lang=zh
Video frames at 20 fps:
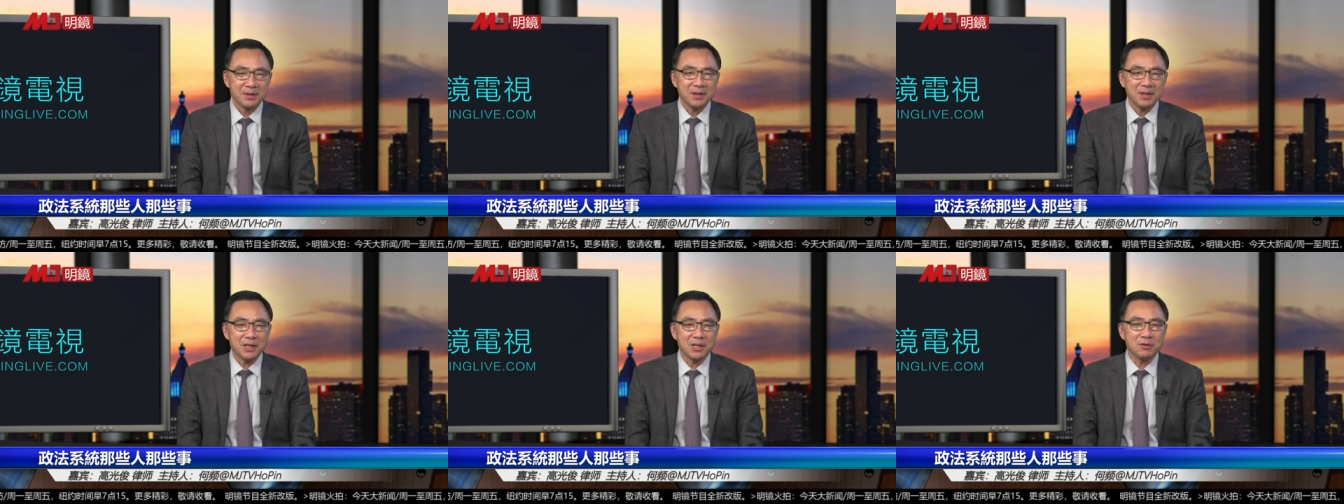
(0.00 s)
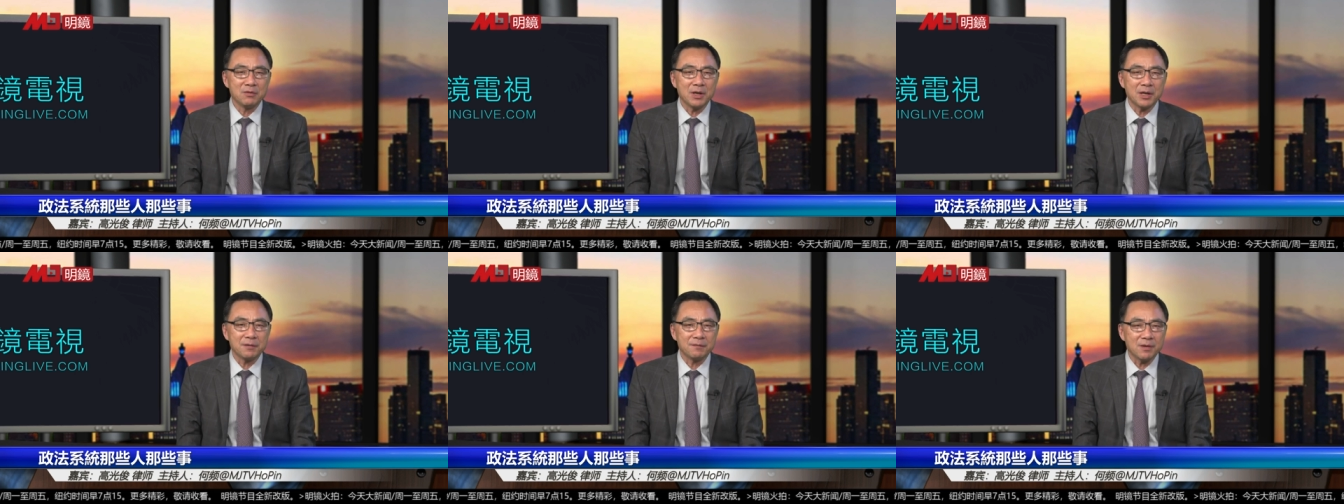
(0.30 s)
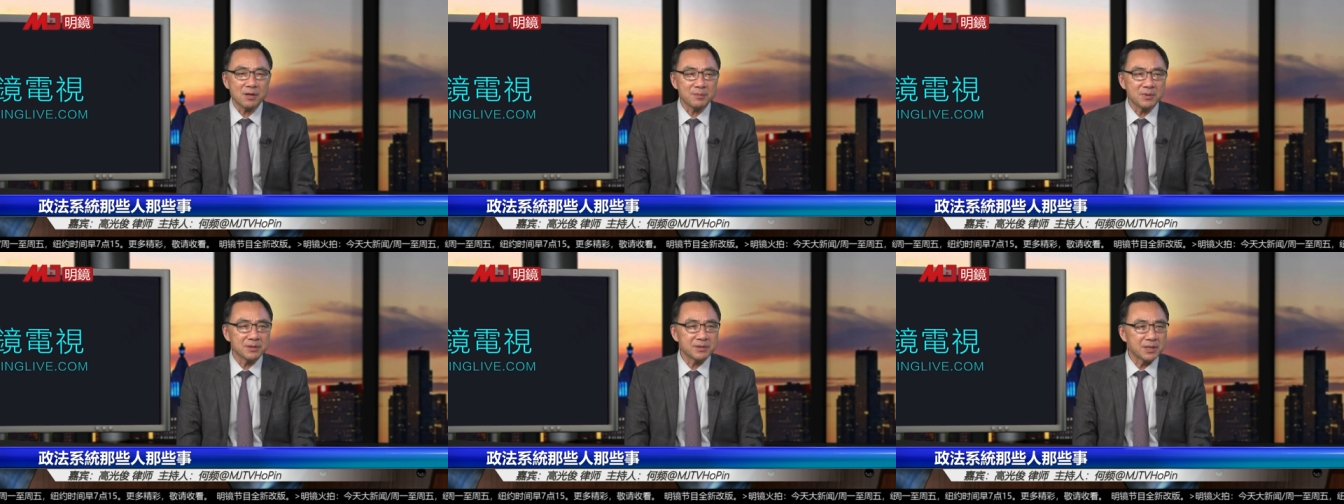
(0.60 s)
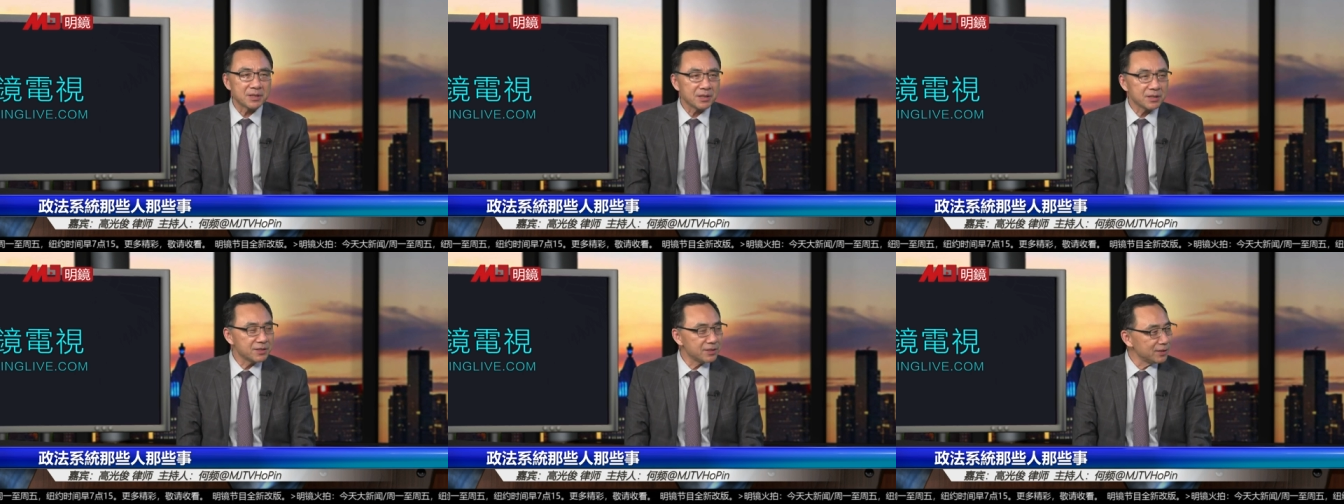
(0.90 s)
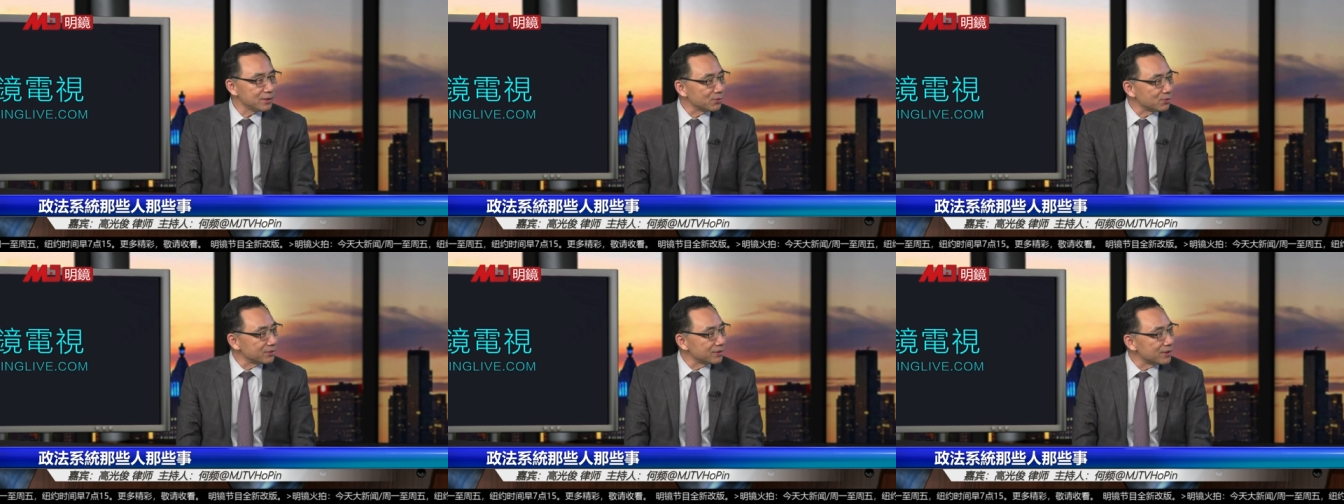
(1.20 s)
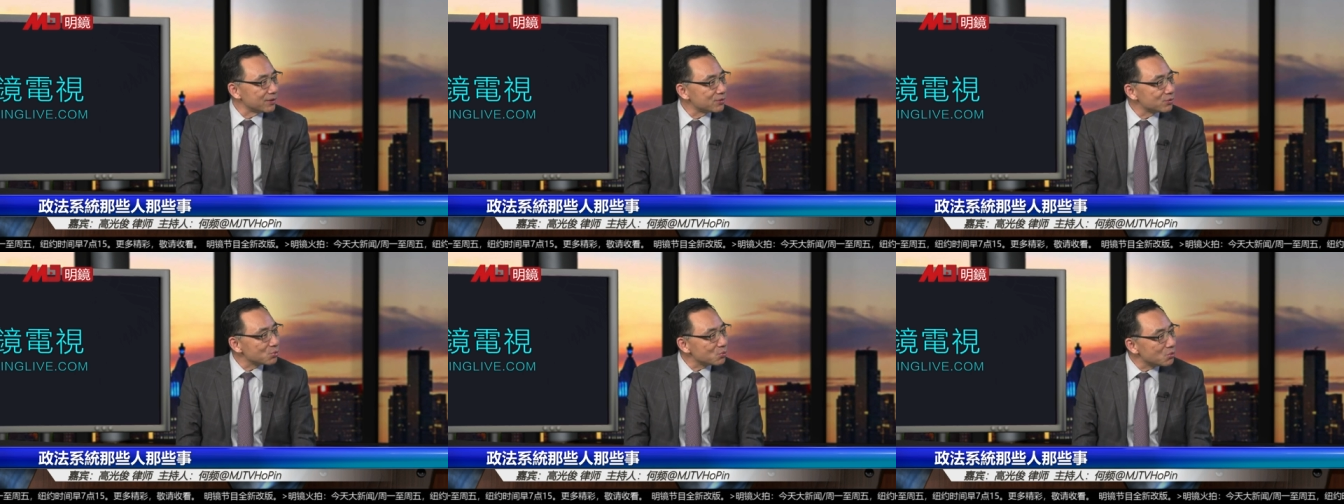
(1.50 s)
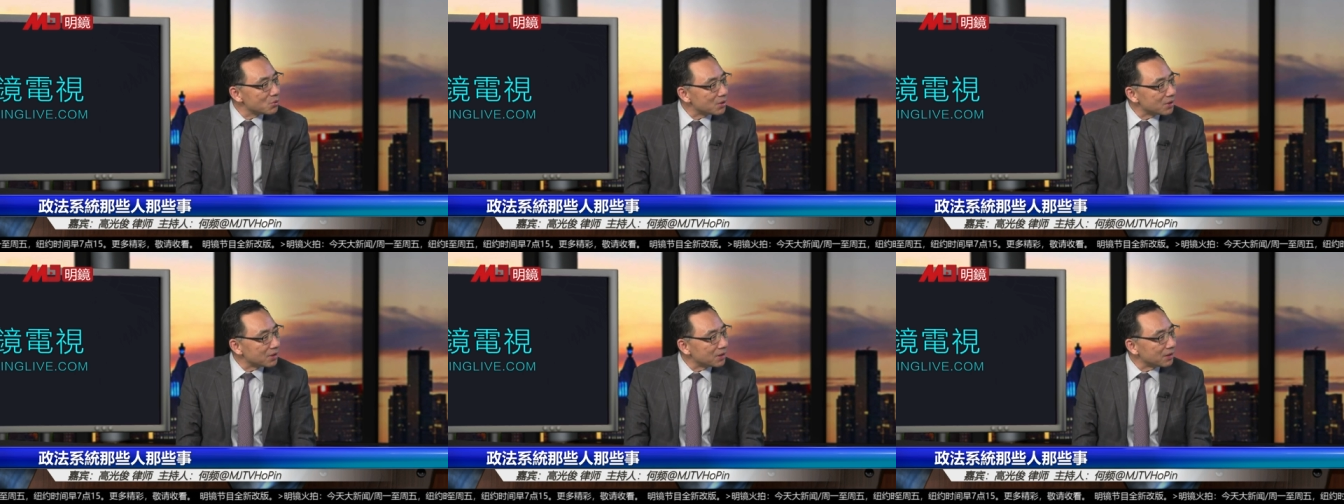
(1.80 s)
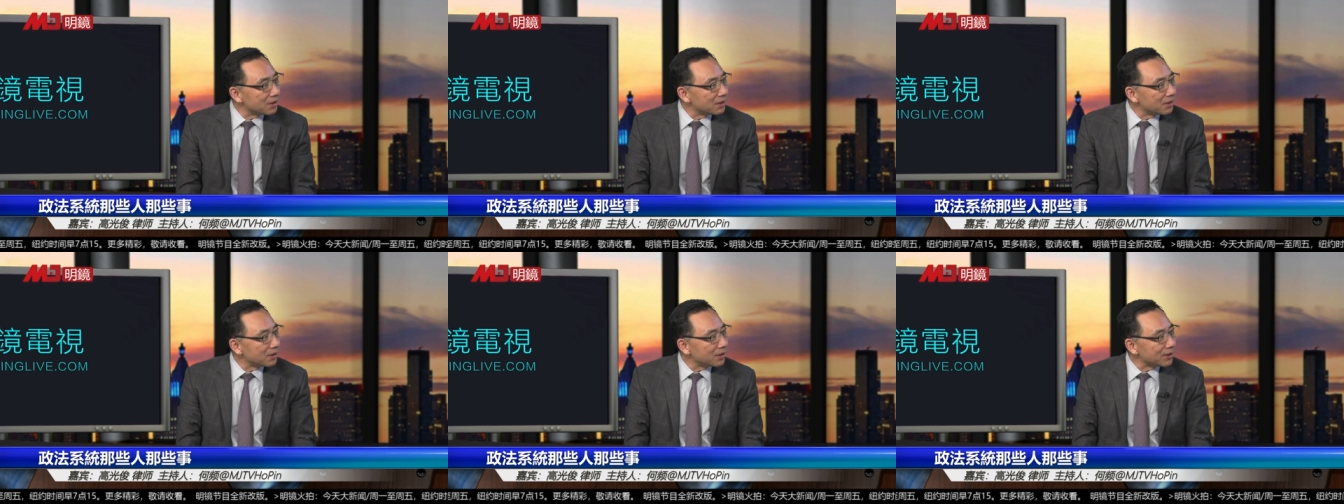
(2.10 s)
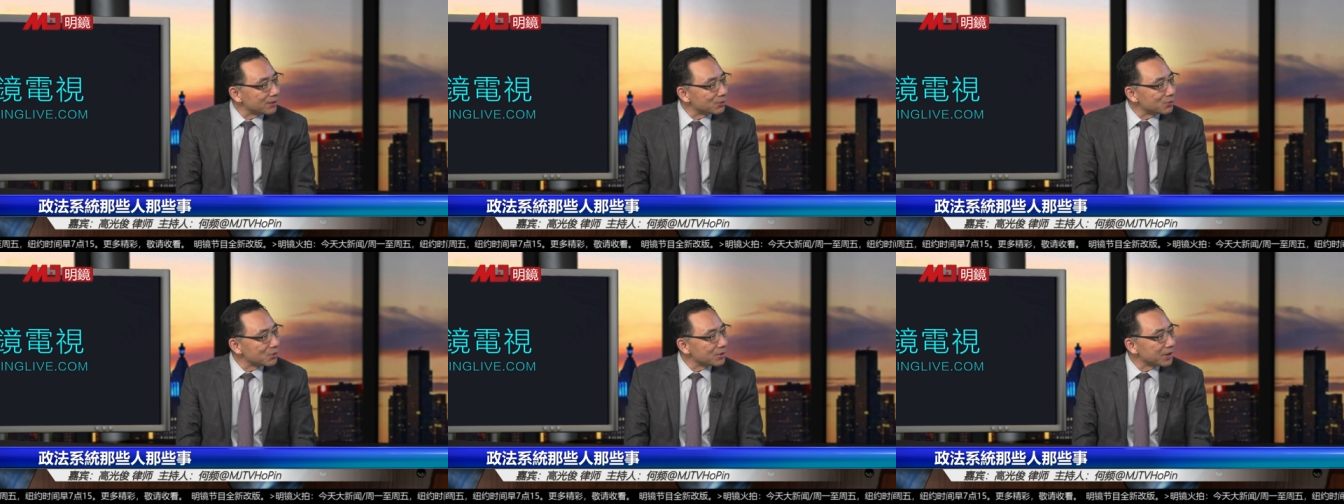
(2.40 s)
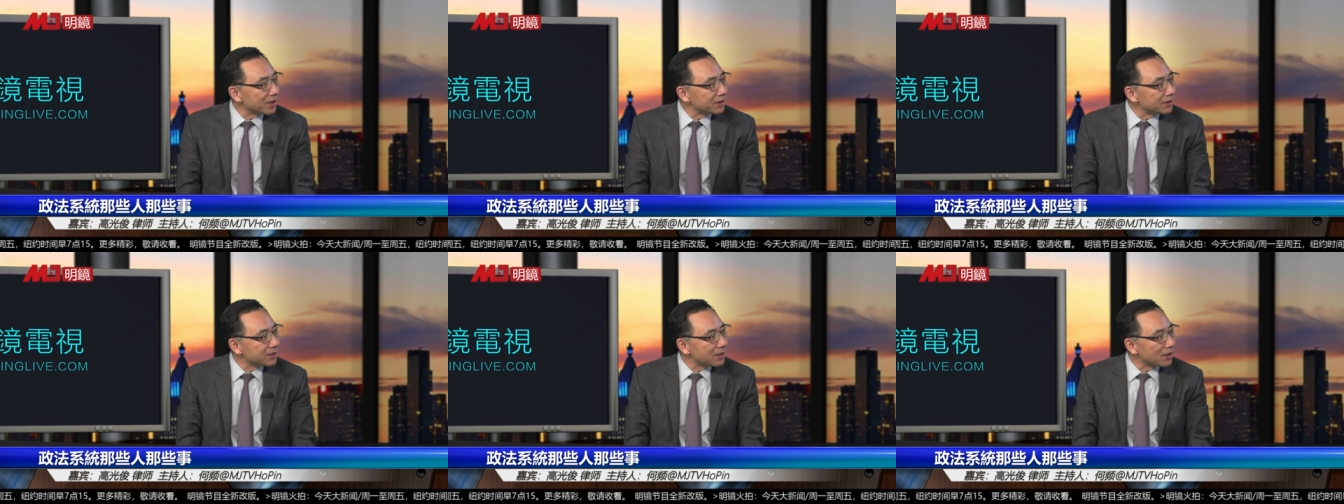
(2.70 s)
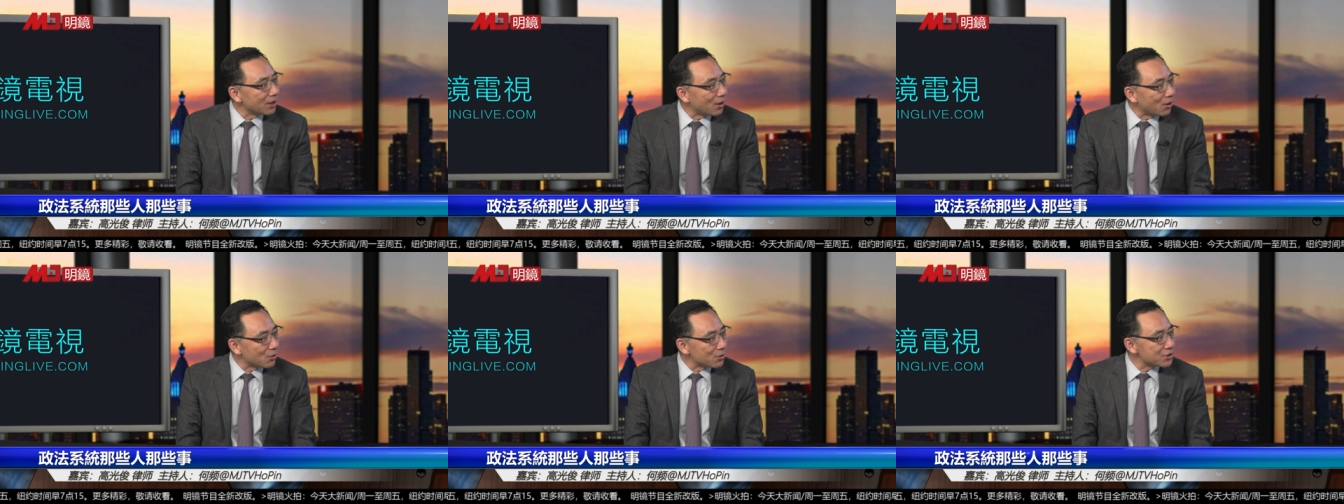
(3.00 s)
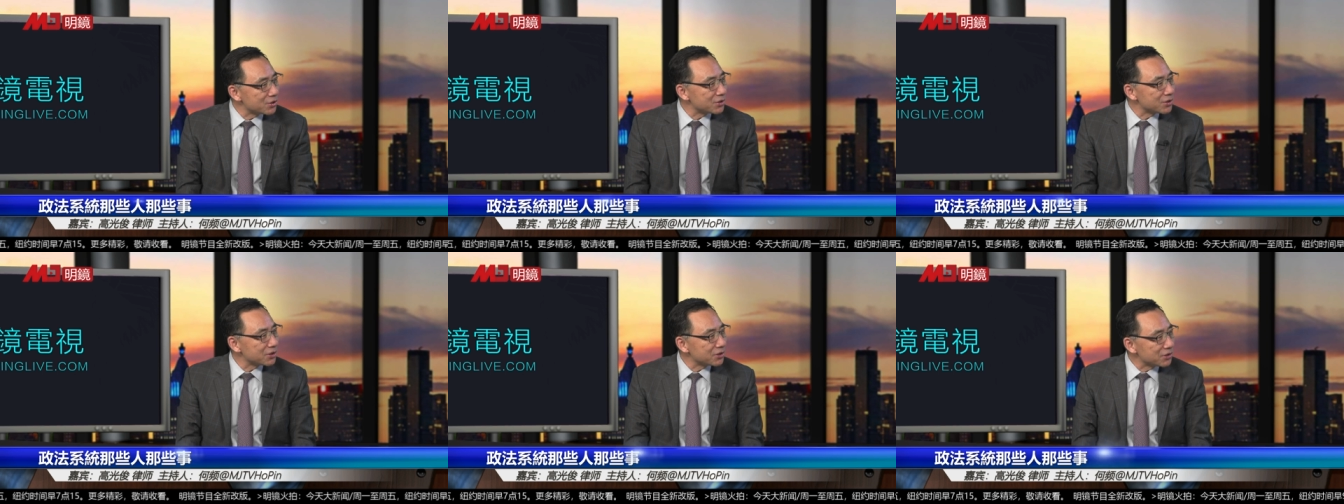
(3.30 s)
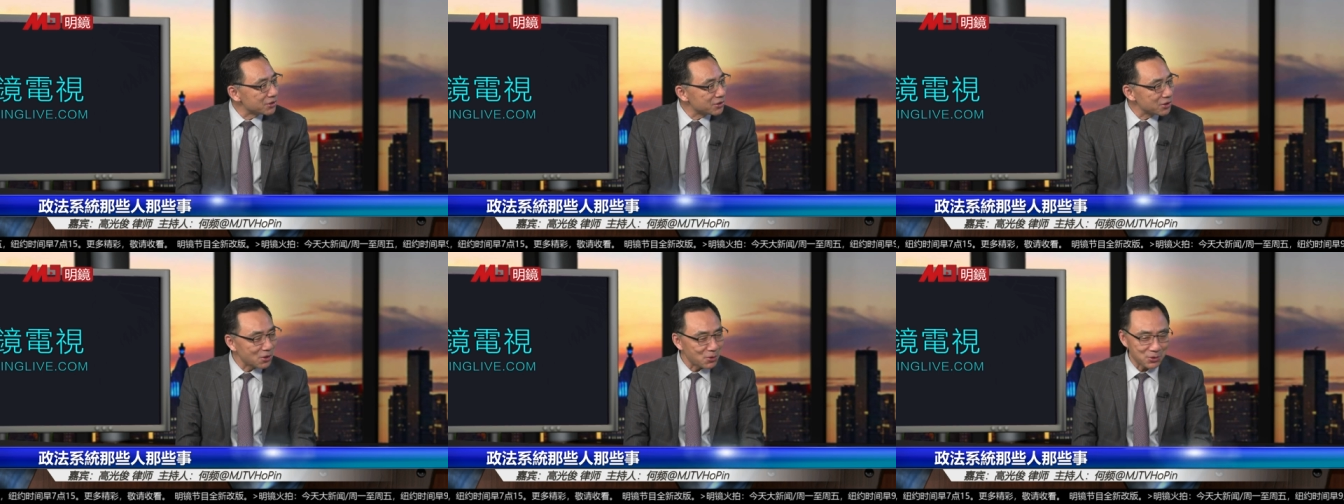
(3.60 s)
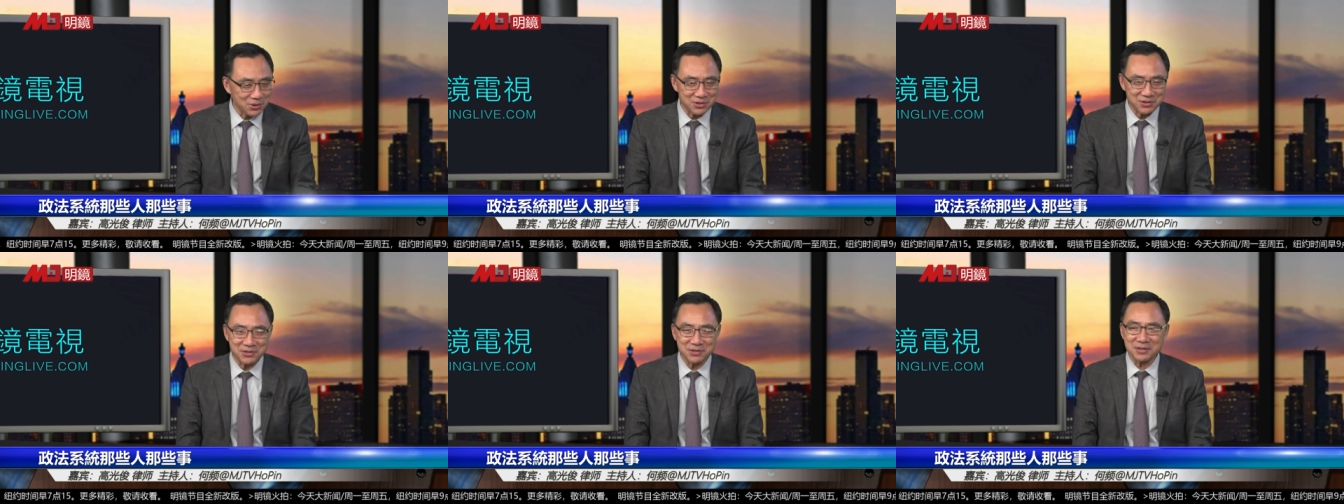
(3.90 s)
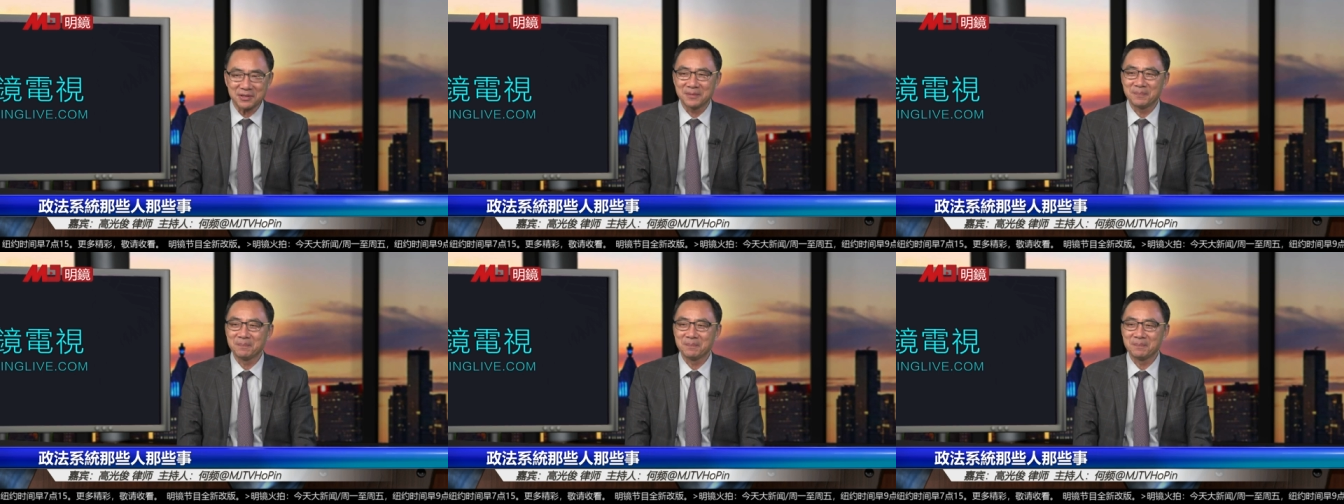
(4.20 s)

另外一方面在这个系统也做了很多年的老师和教师。